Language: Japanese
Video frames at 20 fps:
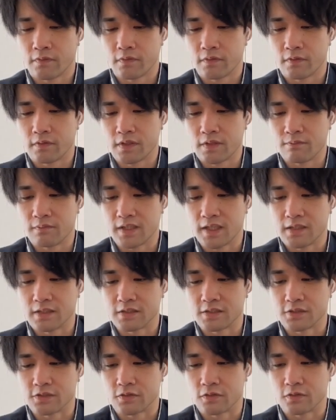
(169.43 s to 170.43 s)
で
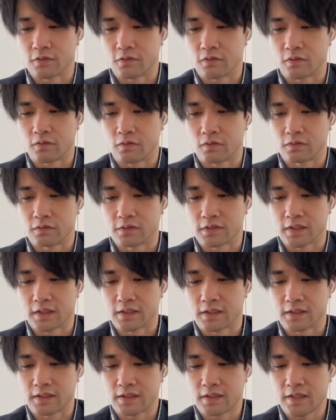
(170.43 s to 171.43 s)
炭治郎を使っ
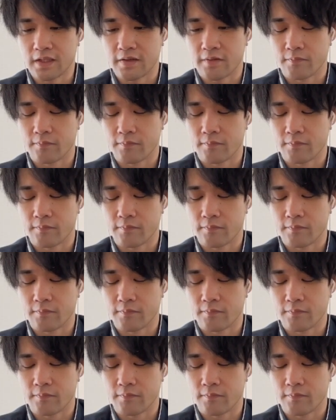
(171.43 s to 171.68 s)
て